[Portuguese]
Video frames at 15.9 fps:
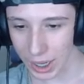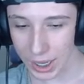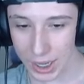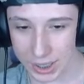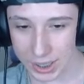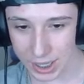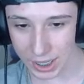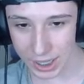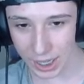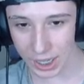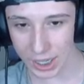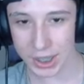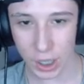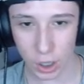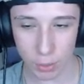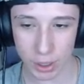Esse daqui é
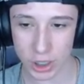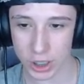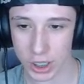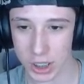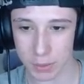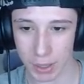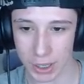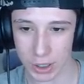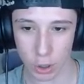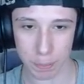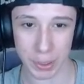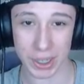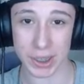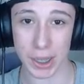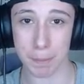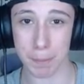literalmente o kit mais OP
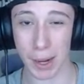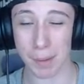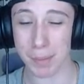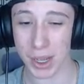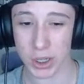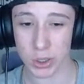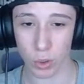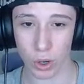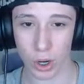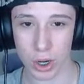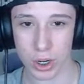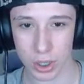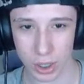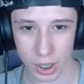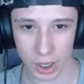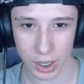que tem pra Bad Wars,
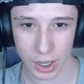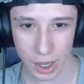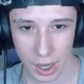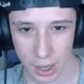ok?